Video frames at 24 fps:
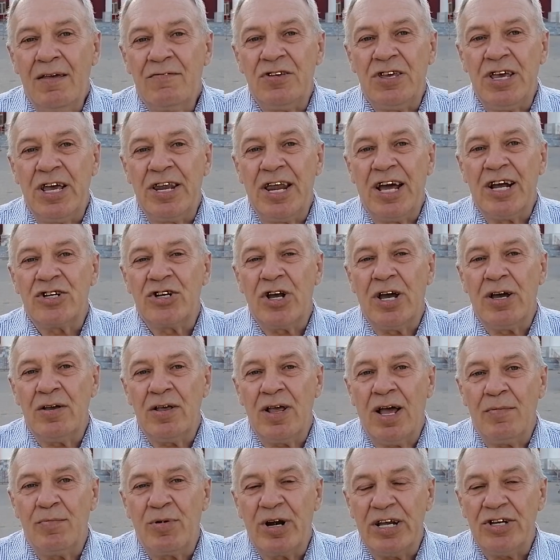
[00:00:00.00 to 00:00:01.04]
Все наши
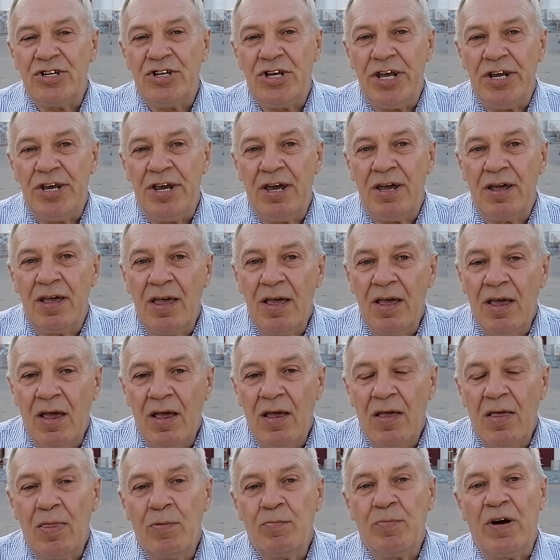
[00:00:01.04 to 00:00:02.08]
обращения
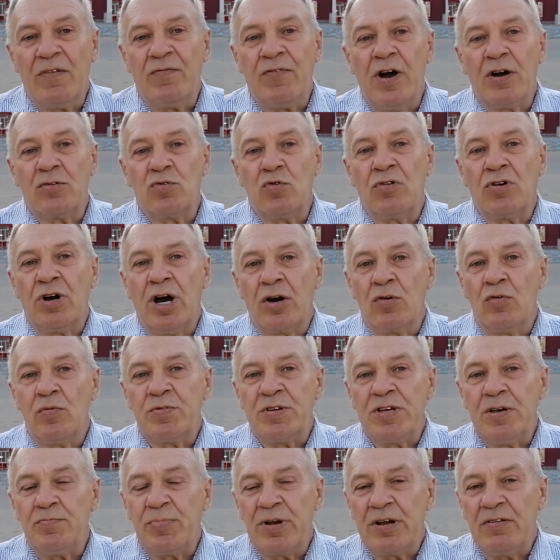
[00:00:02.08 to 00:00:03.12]
по факту
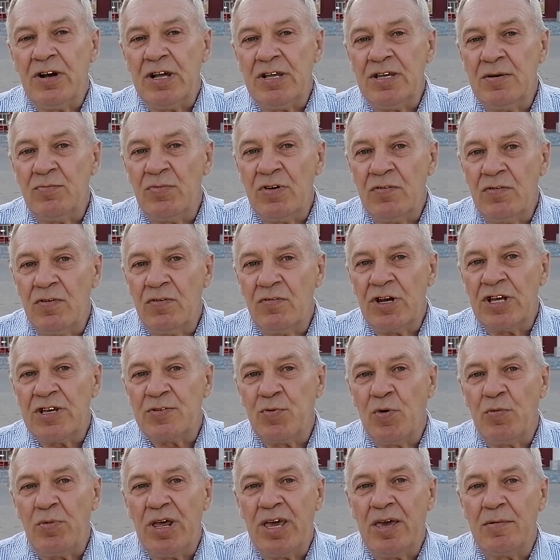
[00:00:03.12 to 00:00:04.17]
коррупции, проводимой в
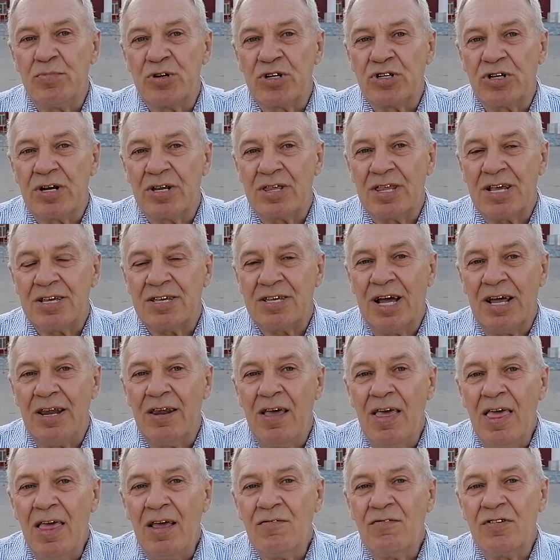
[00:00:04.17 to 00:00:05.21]
Республике
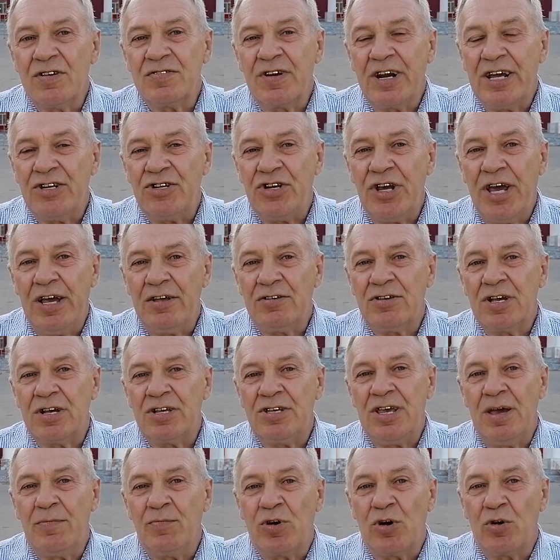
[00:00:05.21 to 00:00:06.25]
Башкортостан, возвращаются
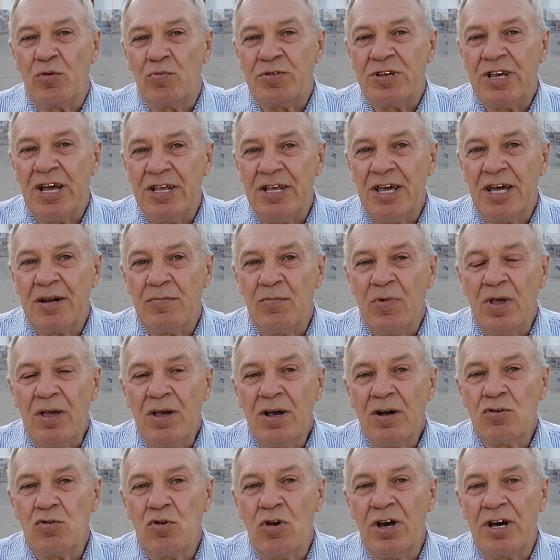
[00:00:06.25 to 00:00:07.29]
к тем коррупционерам,
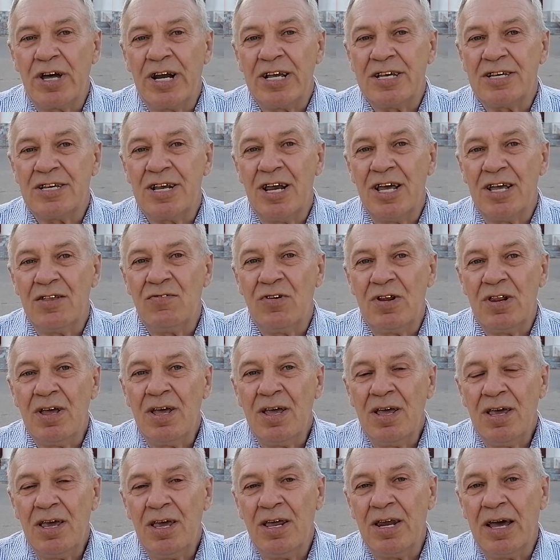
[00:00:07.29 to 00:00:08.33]
кто их расследовал.
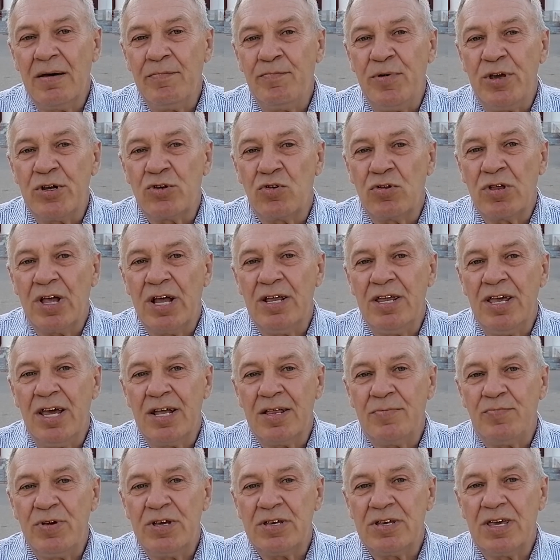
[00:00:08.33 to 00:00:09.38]
И нам пишут одни
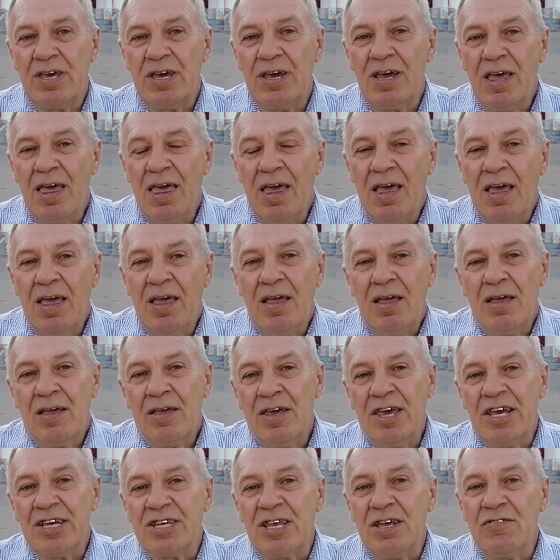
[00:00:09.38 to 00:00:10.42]
отписки.
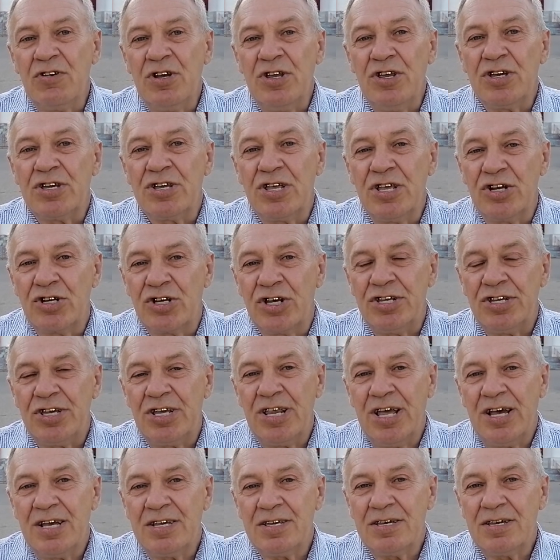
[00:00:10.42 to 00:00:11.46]
Если вы не
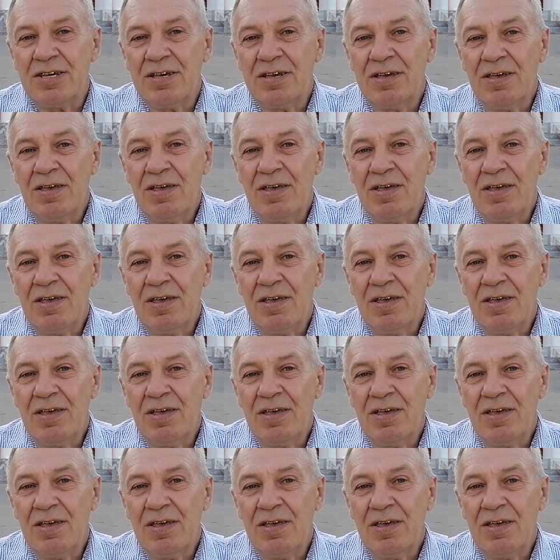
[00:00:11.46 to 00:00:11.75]
слышите нас